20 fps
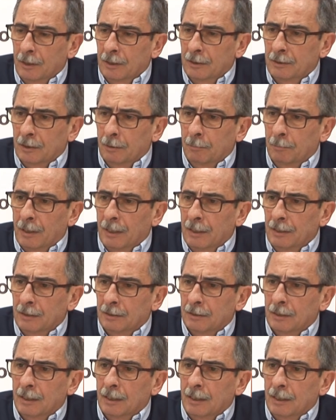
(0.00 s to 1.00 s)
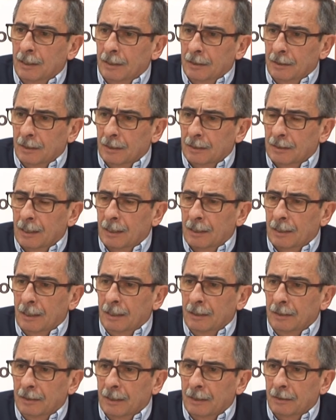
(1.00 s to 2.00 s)
de este país y es la
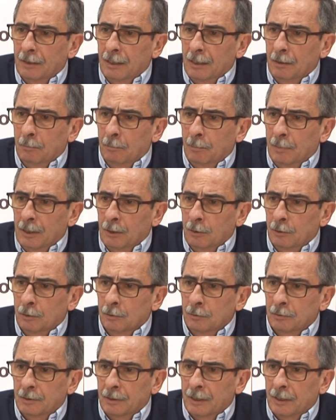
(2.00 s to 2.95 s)
calidad del empleo.